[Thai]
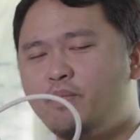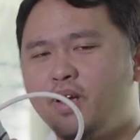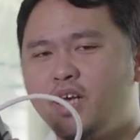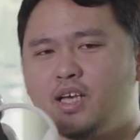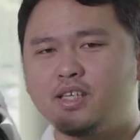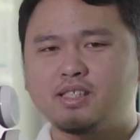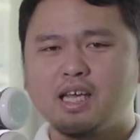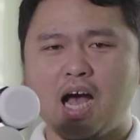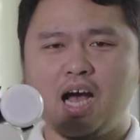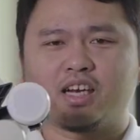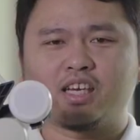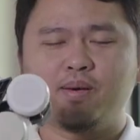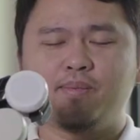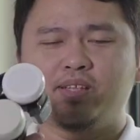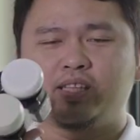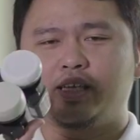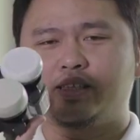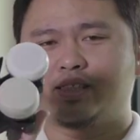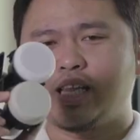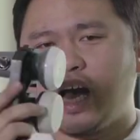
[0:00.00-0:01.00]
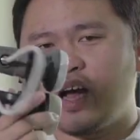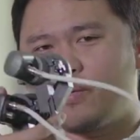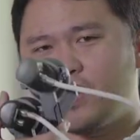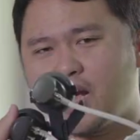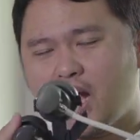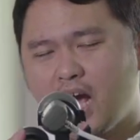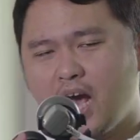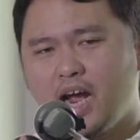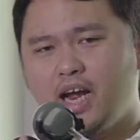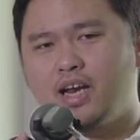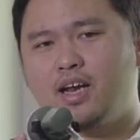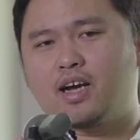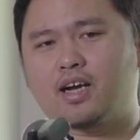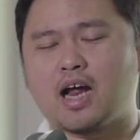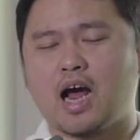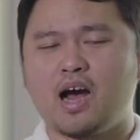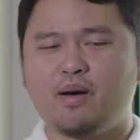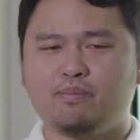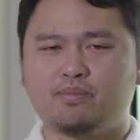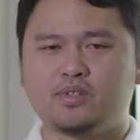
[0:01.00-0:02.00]
พี่ๆช่างที่ไปติดตั้งไว้ให้นะ
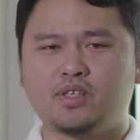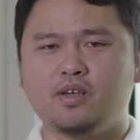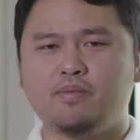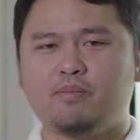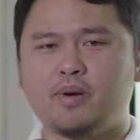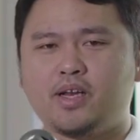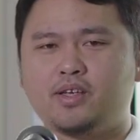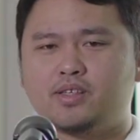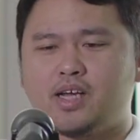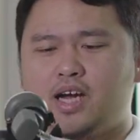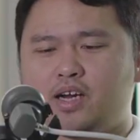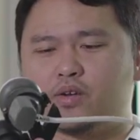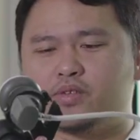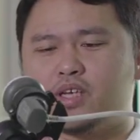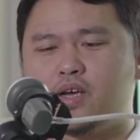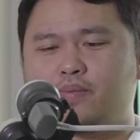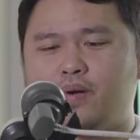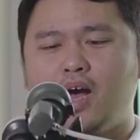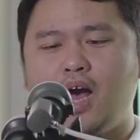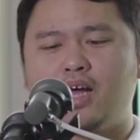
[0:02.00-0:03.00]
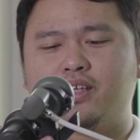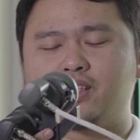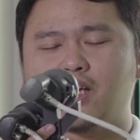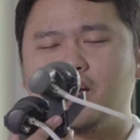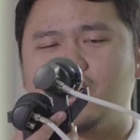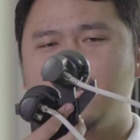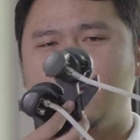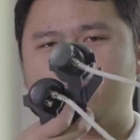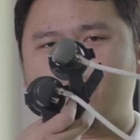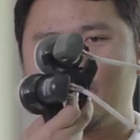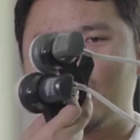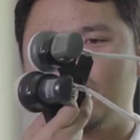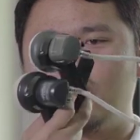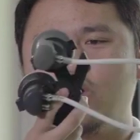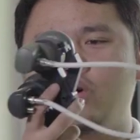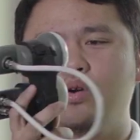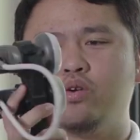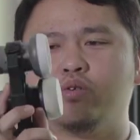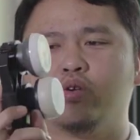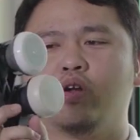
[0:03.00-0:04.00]
ครับที่เป็นช่างเราเทียมก็อาจจะเลือกเป็น
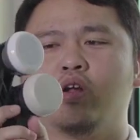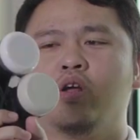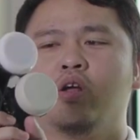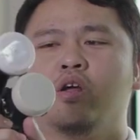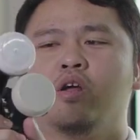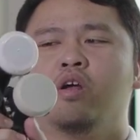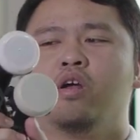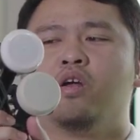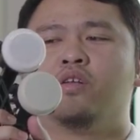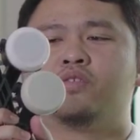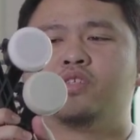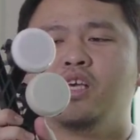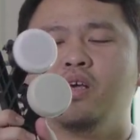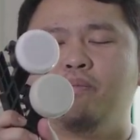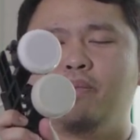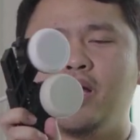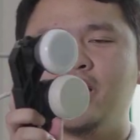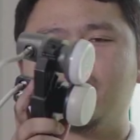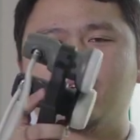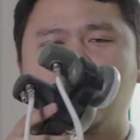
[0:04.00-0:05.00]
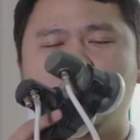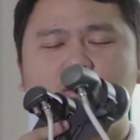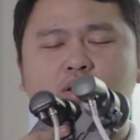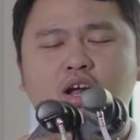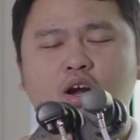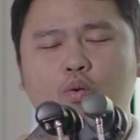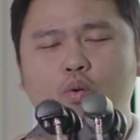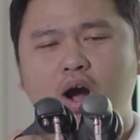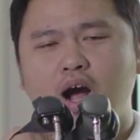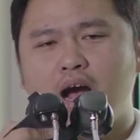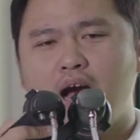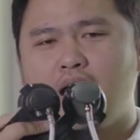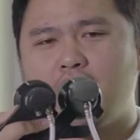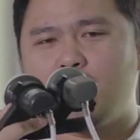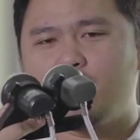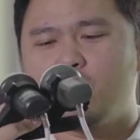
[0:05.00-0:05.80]
รุ่น ที่เป็นเขาเรียกว่า